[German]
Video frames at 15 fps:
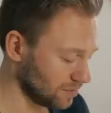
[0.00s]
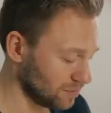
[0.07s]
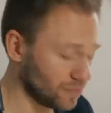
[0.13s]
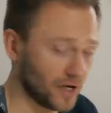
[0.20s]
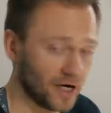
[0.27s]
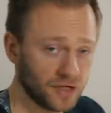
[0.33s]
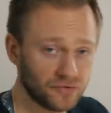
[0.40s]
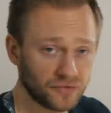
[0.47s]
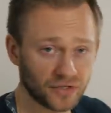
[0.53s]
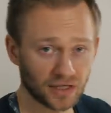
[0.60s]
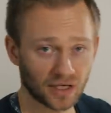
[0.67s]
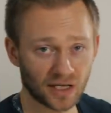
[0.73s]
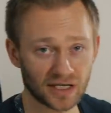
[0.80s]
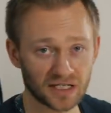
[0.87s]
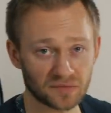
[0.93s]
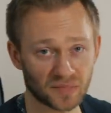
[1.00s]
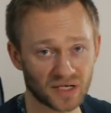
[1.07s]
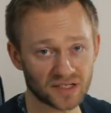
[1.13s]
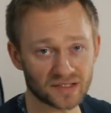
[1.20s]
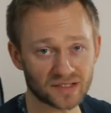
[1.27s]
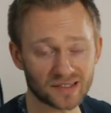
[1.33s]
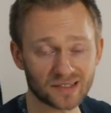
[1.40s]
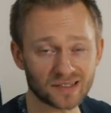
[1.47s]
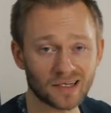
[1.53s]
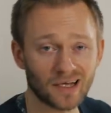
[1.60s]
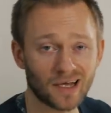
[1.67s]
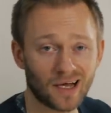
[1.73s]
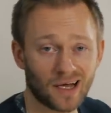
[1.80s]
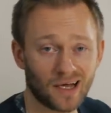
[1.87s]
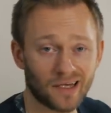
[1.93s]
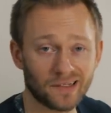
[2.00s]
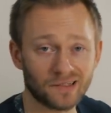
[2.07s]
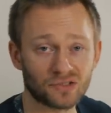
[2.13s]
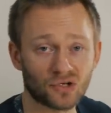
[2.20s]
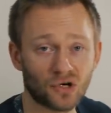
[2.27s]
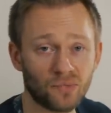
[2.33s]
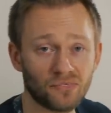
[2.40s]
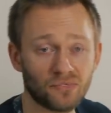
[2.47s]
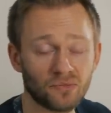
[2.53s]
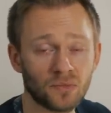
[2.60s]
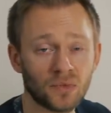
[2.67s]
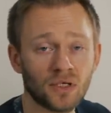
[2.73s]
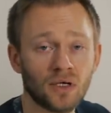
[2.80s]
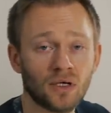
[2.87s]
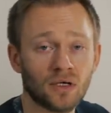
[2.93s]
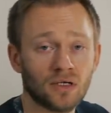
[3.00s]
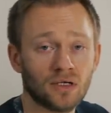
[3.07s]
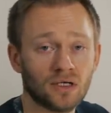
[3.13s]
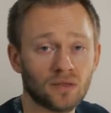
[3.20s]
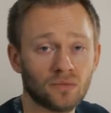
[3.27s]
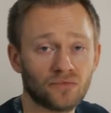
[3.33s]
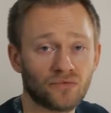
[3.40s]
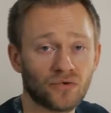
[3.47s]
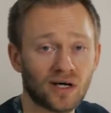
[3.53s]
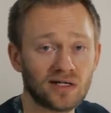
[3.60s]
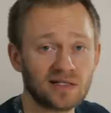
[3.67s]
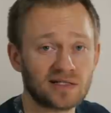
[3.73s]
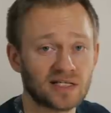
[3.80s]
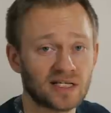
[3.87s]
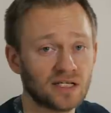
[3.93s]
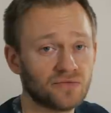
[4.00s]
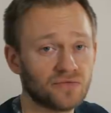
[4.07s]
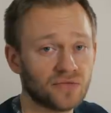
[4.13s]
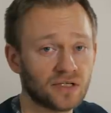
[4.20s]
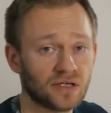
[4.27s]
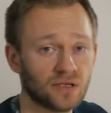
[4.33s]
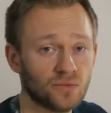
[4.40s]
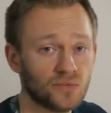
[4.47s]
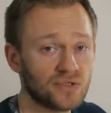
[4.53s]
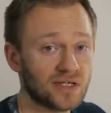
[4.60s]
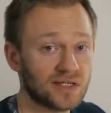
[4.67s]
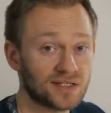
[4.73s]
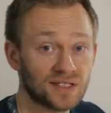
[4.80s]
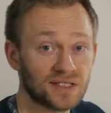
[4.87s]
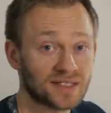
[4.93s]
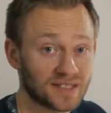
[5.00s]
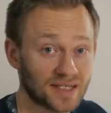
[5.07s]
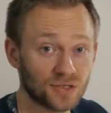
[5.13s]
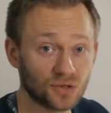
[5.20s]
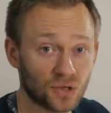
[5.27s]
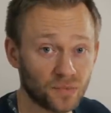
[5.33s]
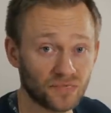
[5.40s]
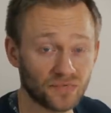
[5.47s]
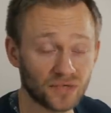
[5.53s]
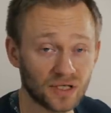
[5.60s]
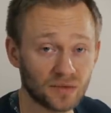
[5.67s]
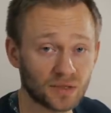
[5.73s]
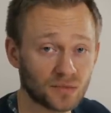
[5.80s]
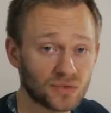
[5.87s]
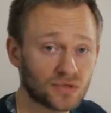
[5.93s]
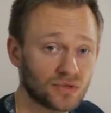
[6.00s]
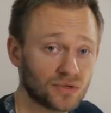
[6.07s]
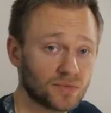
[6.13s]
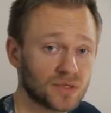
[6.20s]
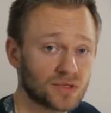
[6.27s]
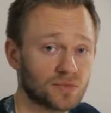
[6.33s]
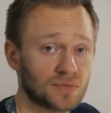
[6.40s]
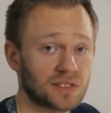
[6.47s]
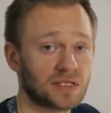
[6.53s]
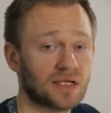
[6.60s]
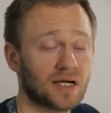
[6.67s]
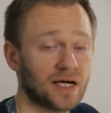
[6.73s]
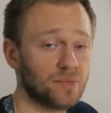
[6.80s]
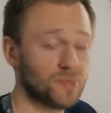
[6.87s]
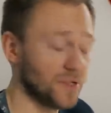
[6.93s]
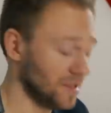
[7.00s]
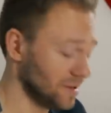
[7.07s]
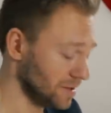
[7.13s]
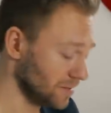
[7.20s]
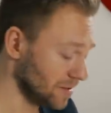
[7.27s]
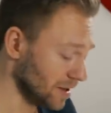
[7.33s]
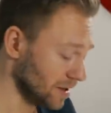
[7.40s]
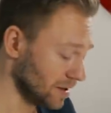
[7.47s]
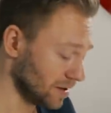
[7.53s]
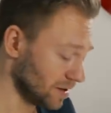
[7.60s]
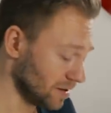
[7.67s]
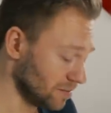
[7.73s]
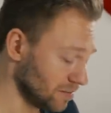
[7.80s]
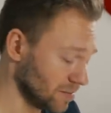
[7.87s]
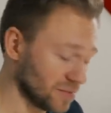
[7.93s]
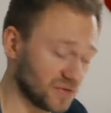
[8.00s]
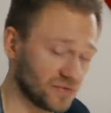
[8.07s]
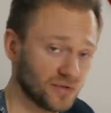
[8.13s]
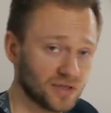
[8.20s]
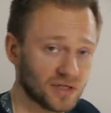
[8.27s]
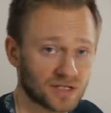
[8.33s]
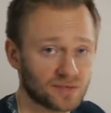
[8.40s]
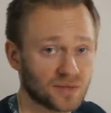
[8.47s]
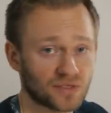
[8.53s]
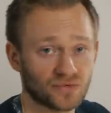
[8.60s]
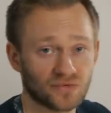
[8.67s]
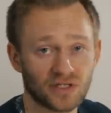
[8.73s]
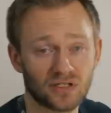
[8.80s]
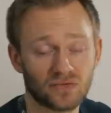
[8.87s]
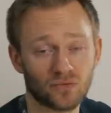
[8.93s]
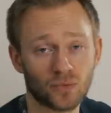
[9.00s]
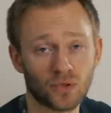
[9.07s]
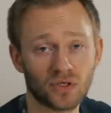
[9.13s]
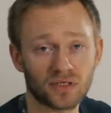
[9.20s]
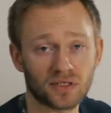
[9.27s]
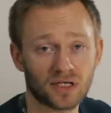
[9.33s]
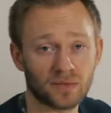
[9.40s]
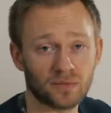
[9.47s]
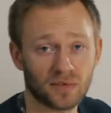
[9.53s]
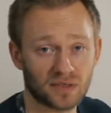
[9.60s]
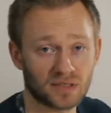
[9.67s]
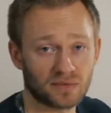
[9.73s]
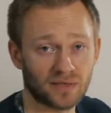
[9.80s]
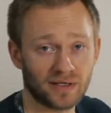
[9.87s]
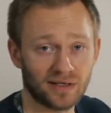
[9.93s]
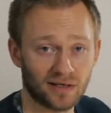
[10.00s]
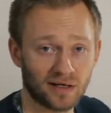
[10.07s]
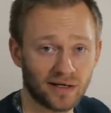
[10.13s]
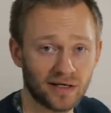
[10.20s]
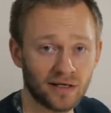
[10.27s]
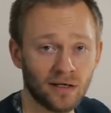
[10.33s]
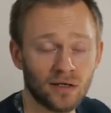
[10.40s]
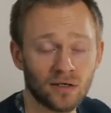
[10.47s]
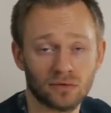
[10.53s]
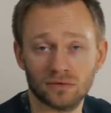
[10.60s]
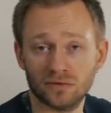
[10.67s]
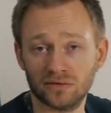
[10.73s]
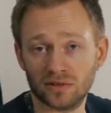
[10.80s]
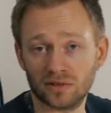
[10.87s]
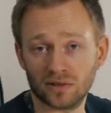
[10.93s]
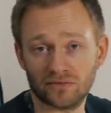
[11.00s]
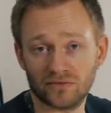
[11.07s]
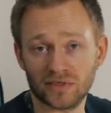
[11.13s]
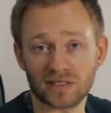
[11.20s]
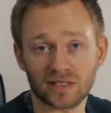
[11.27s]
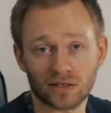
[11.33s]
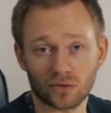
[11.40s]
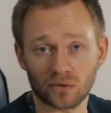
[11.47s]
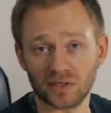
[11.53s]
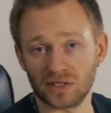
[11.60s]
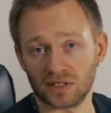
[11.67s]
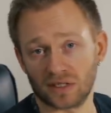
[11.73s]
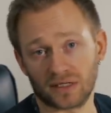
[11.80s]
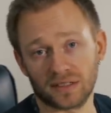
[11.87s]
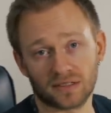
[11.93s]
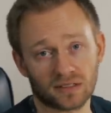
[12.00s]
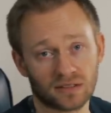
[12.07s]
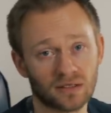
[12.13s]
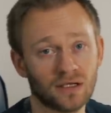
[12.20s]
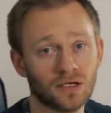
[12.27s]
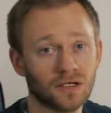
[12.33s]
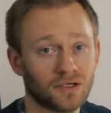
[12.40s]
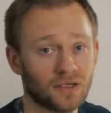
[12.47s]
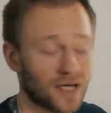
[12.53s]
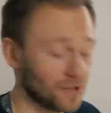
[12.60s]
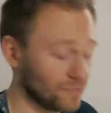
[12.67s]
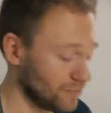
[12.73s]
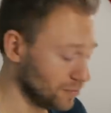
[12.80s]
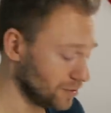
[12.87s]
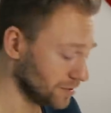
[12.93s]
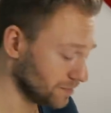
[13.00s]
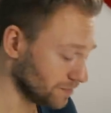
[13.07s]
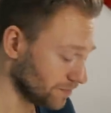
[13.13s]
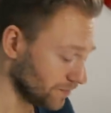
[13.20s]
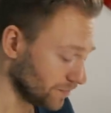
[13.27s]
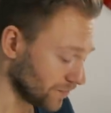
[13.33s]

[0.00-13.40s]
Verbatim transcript: Für einen Finger reicht meistens ein Tropfen. Ähm, für alle zehn Finger müsst ihr jetzt nicht zehn Tropfen nehmen, da müsst ihr euch mal so ein bisschen einpendeln. Ähm, ich würde erstmal so wenig wie möglich reinmachen, zwei, drei. Und ähm, wenn es dann doch nicht reicht, dann nachfüllen.